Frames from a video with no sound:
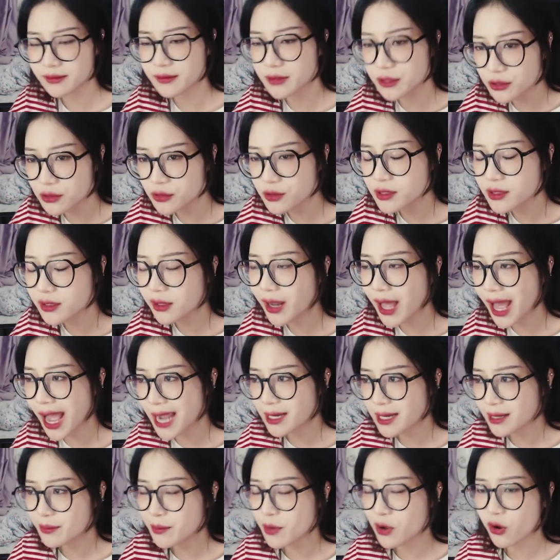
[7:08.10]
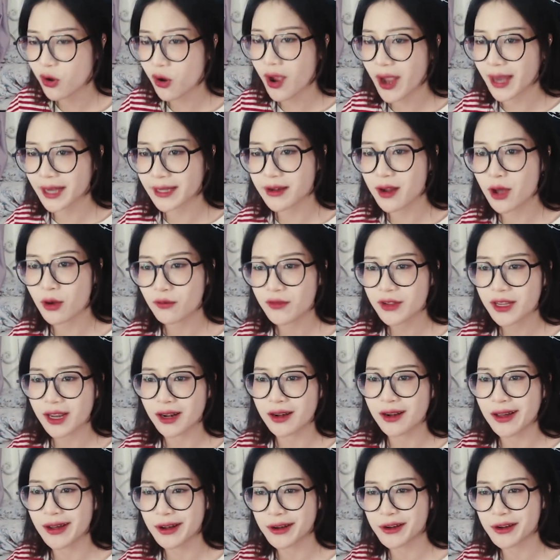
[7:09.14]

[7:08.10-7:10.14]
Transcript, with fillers: ví dụ như là ai đấy mà có hành động với cả lời